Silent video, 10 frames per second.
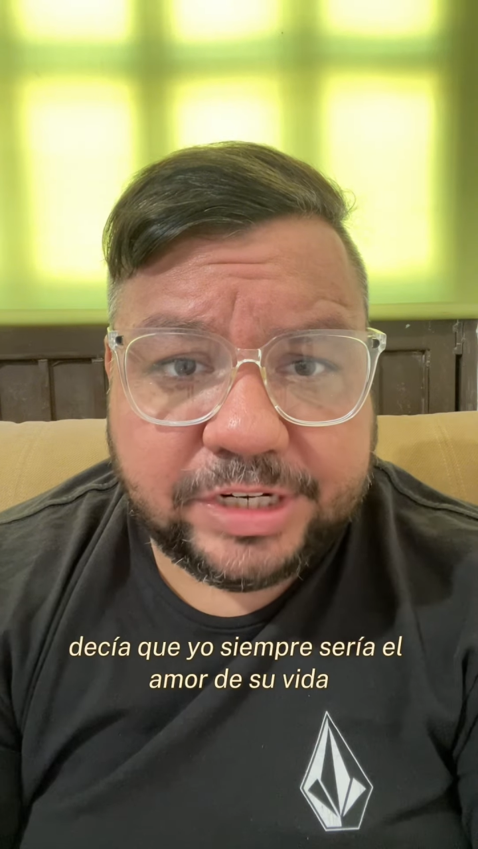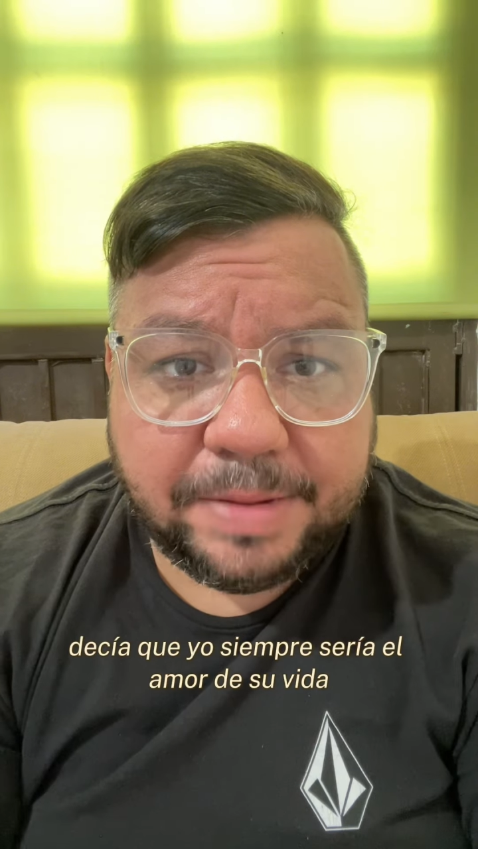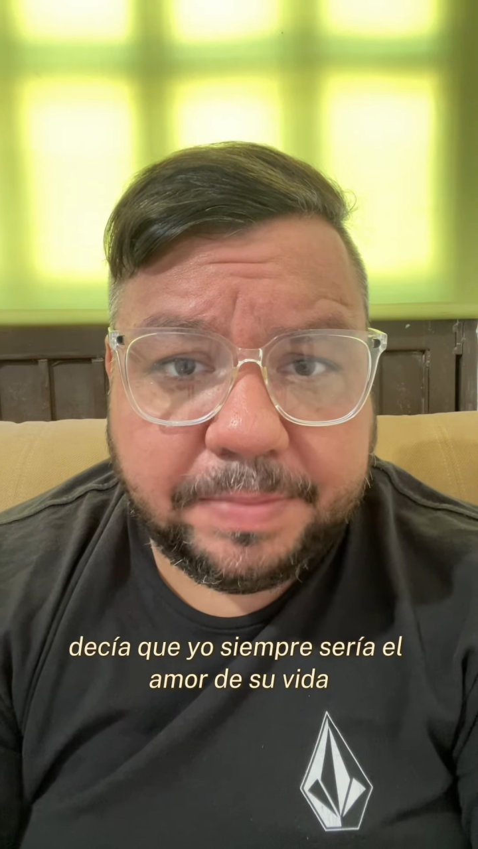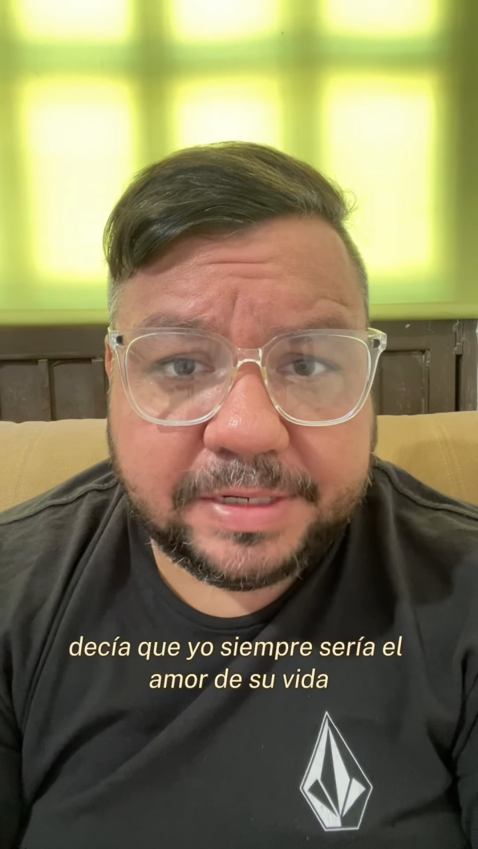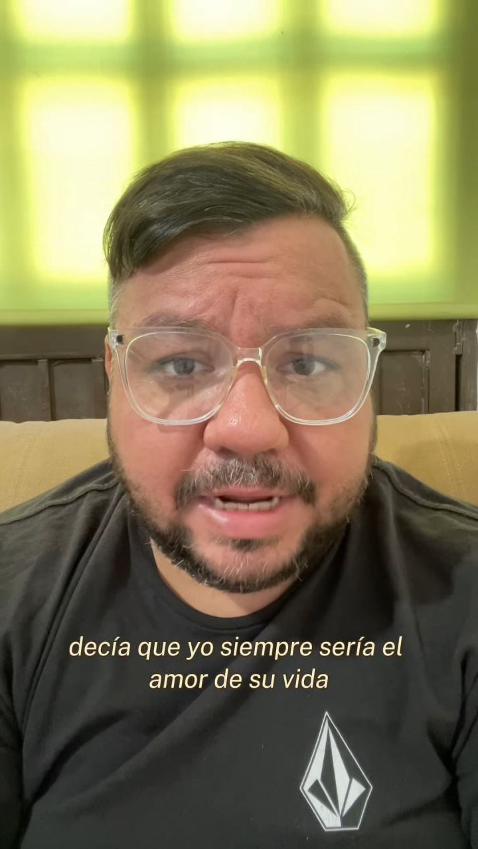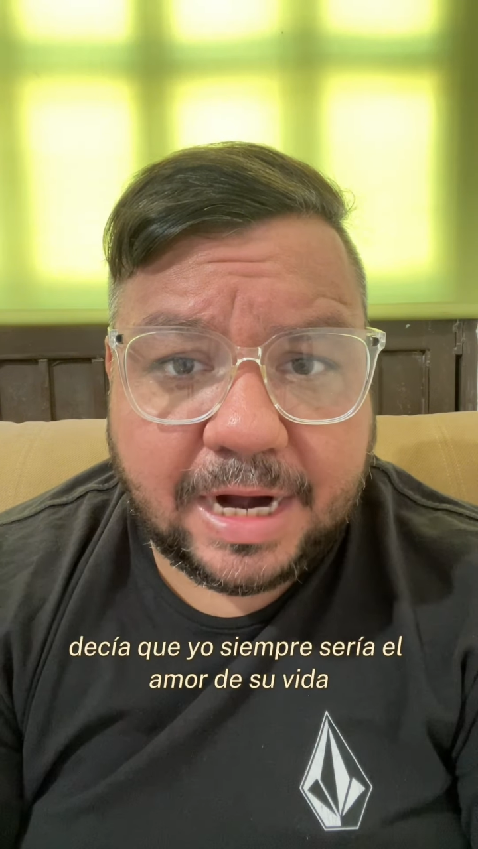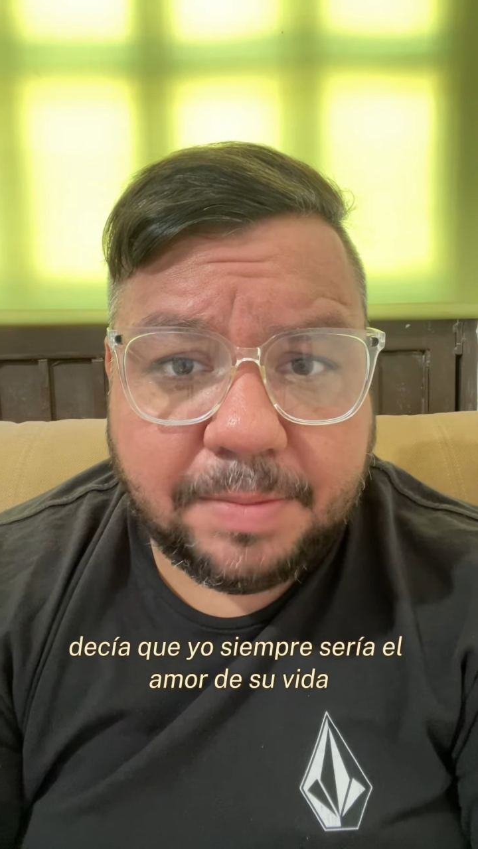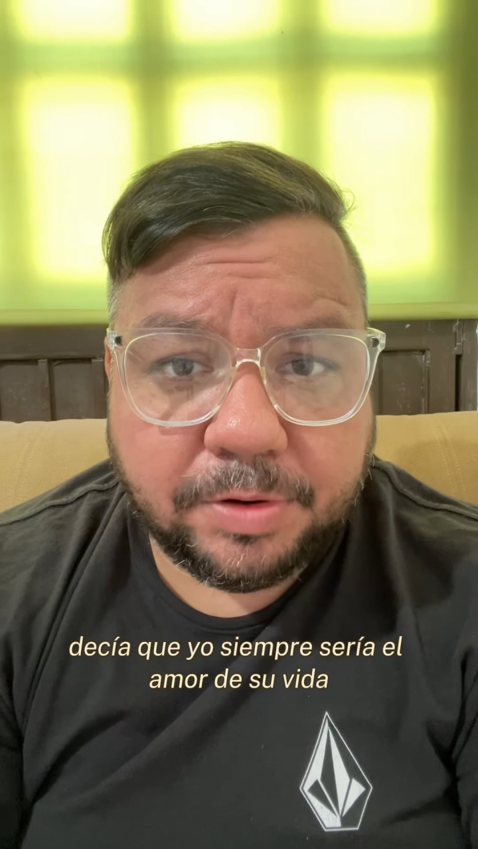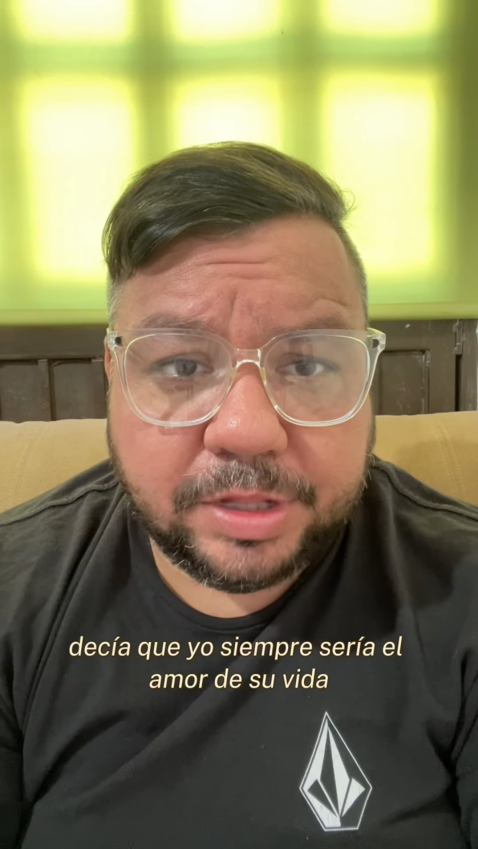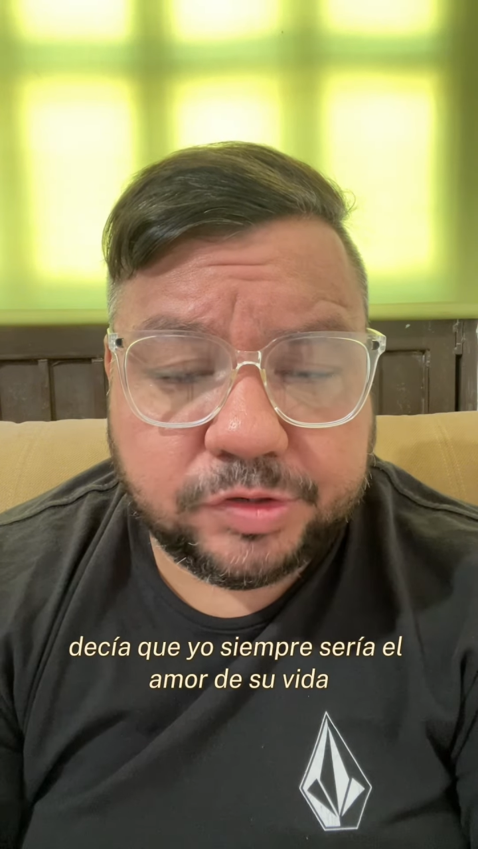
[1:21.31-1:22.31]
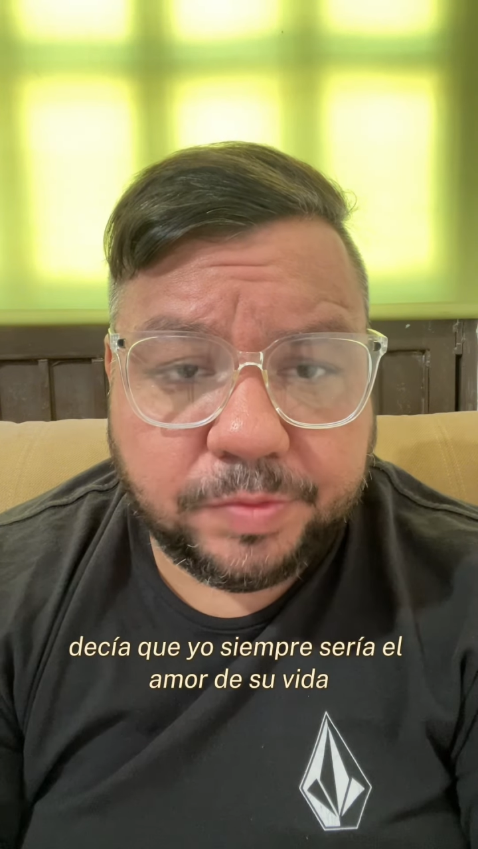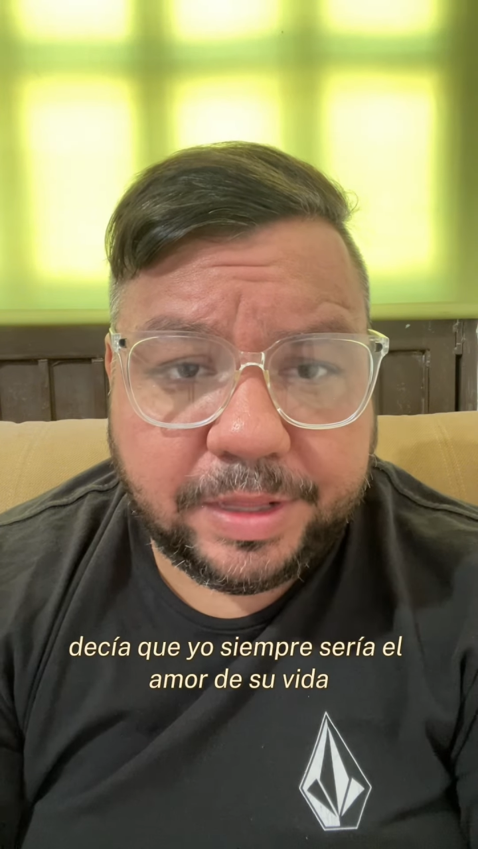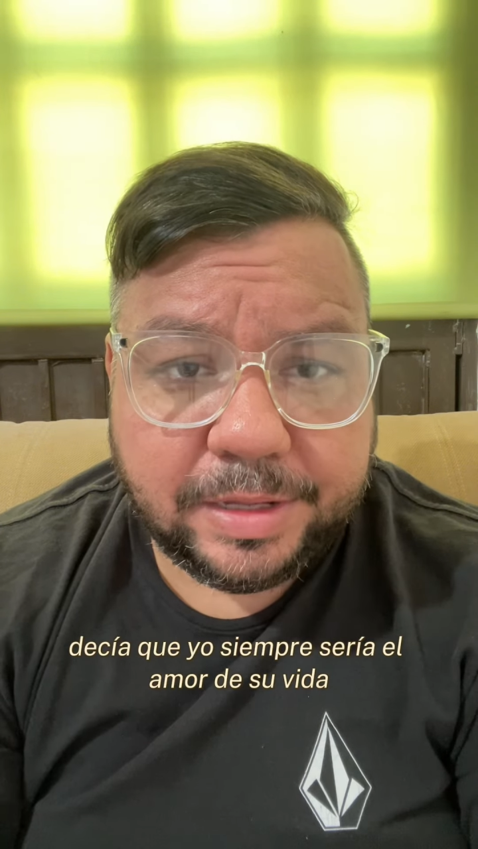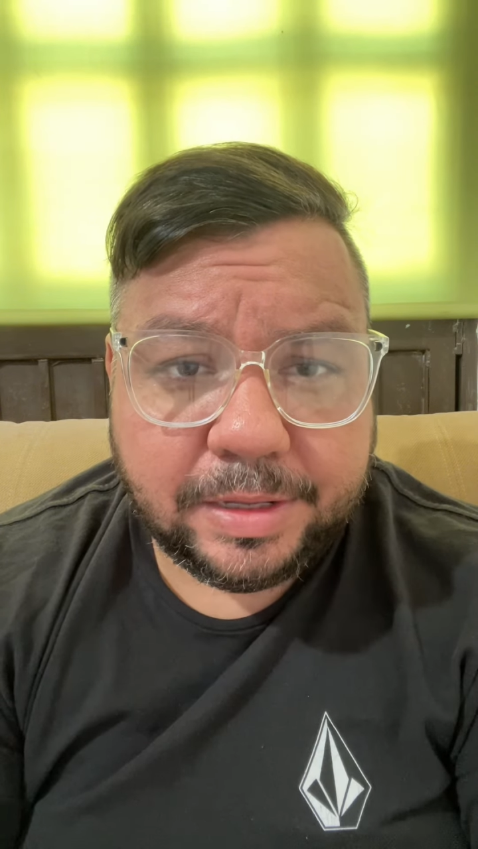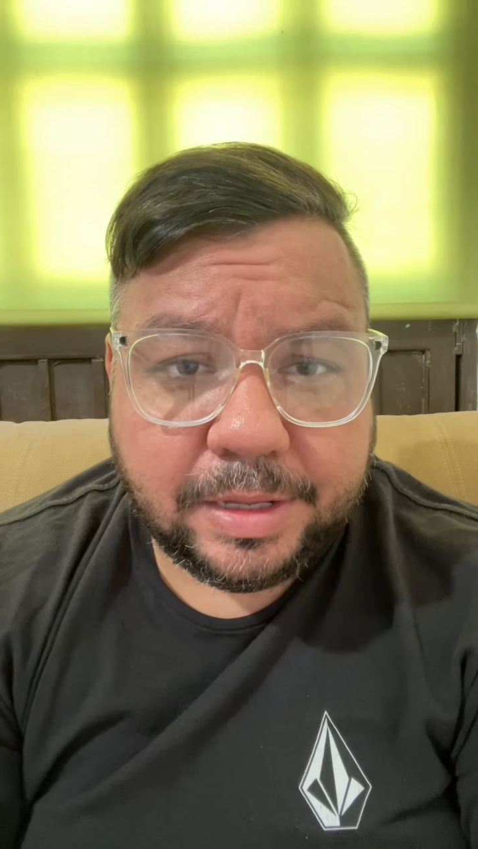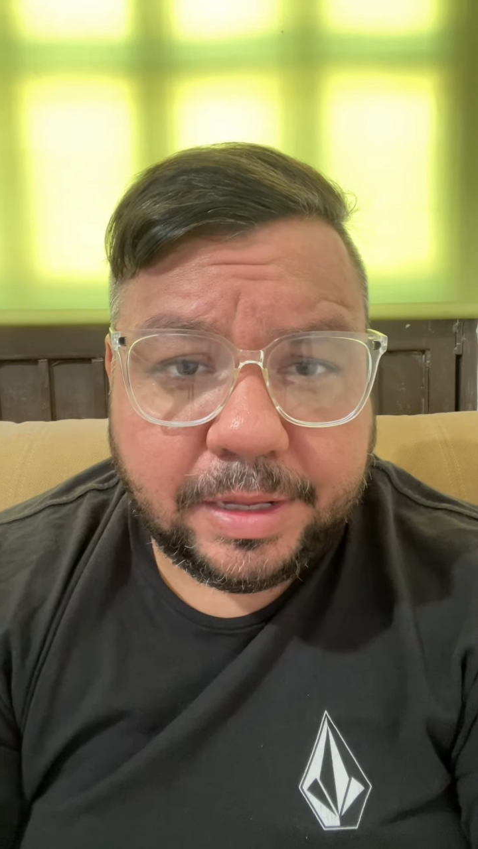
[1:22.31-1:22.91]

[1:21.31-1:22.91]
siempre seré el amor de su vida